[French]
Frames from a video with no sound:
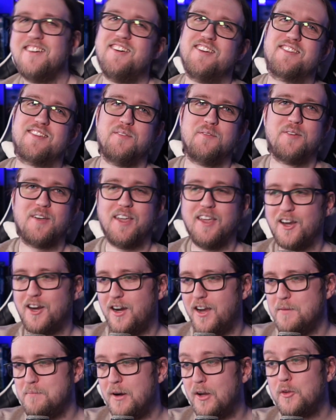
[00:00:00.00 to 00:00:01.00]
oh, ça me fait rire
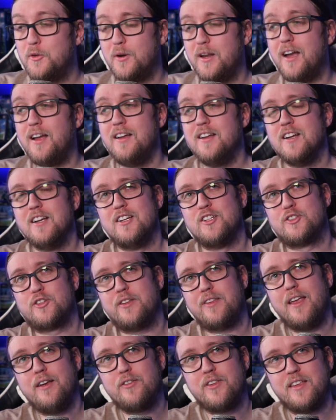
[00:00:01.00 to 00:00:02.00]
quand même. Bah, en tout cas,
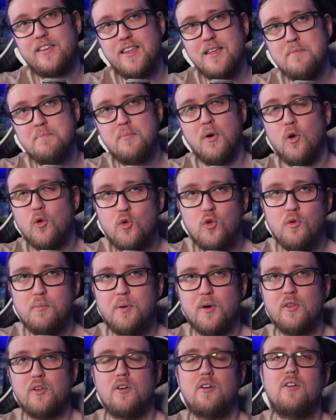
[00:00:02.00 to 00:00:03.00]
je sais que vous étiez beaucoup
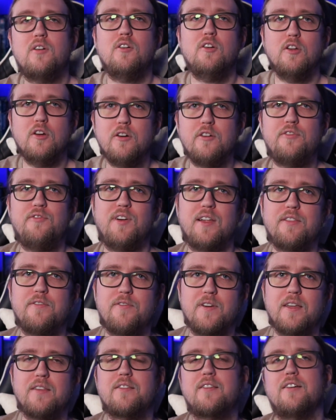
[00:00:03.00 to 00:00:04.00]
pendant le
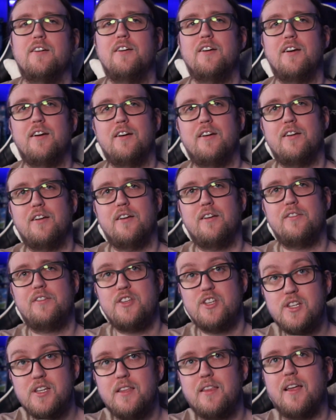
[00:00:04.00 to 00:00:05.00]
FanFest euh,
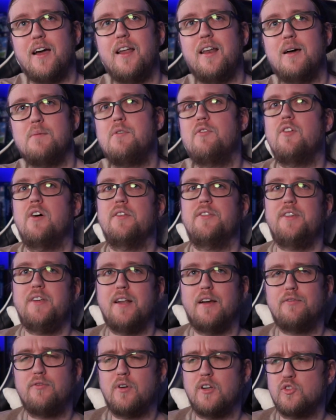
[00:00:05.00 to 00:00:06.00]
digital à m'avoir
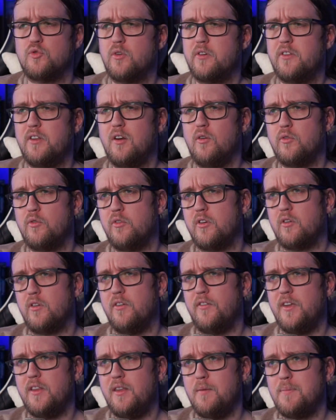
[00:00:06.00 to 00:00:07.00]
dit la fois là, je crois que c'est là où
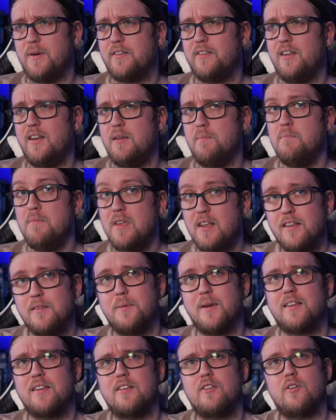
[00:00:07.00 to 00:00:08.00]
on avait dépassé les 1000
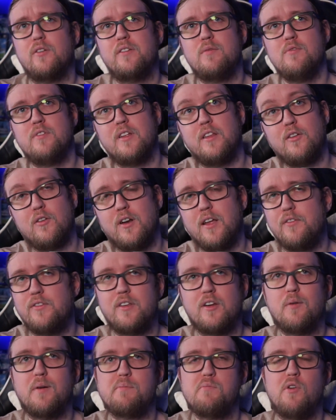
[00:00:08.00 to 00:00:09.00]
spectateurs en simultané en live,
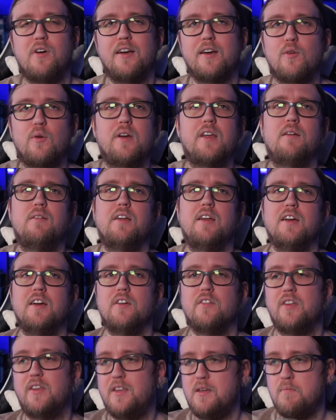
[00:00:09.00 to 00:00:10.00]
c'était complètement incroyable.
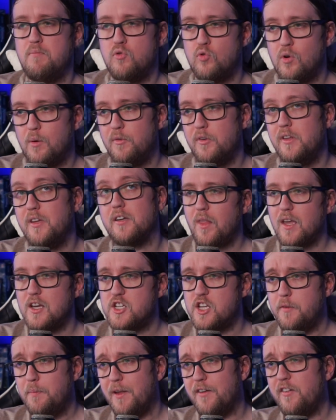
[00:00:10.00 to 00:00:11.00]
Vous étiez beaucoup à me dire.
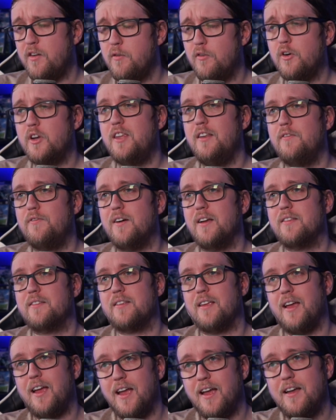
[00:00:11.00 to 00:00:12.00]
J'espère vraiment qu'il
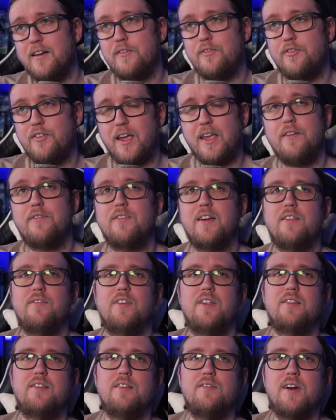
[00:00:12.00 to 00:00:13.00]
fasse un vrai fan
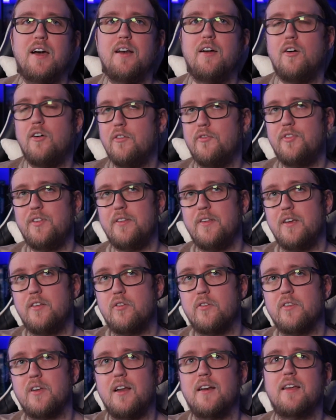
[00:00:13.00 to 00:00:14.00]
festival en
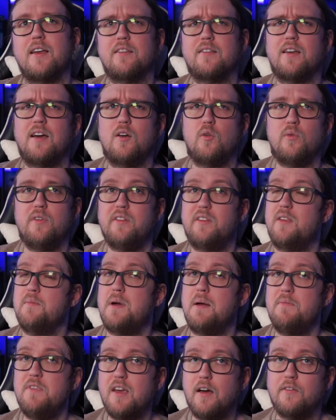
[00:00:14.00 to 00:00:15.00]
physique, ce sera le cas, ce sera long. N'hésitez
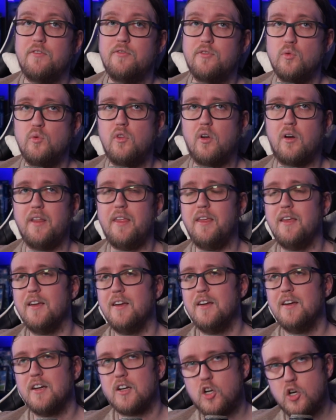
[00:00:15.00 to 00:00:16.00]
pas à me dire, vous, dans les
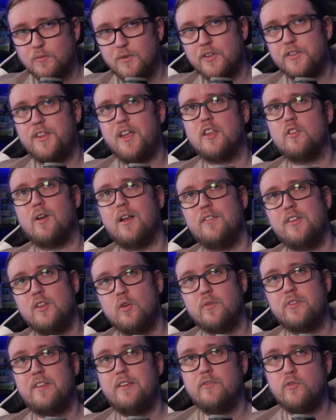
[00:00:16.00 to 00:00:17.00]
commentaires de la
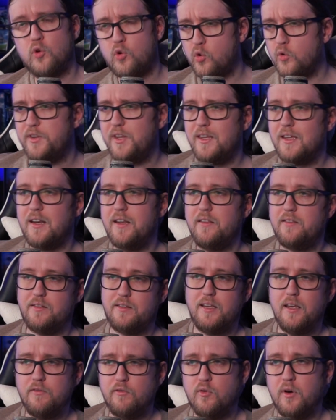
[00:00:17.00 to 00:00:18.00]
vidéo, si vous comptez y aller,
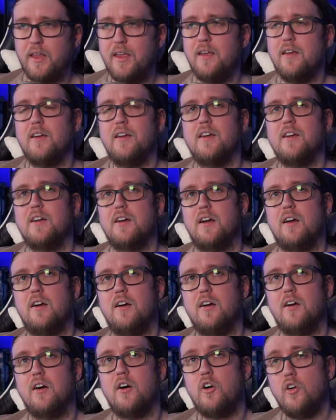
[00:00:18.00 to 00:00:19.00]
si vous voulez
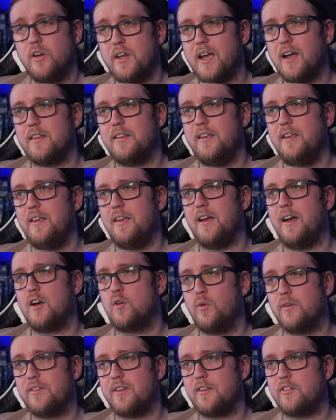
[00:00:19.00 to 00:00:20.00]
euh, regarder
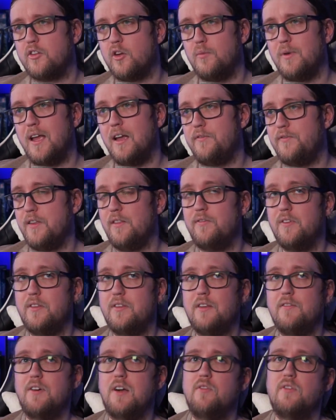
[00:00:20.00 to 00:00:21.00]
à quoi ça ressemble un fan
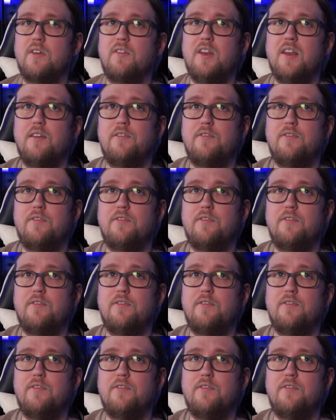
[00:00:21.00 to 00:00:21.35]
festival, vous avez les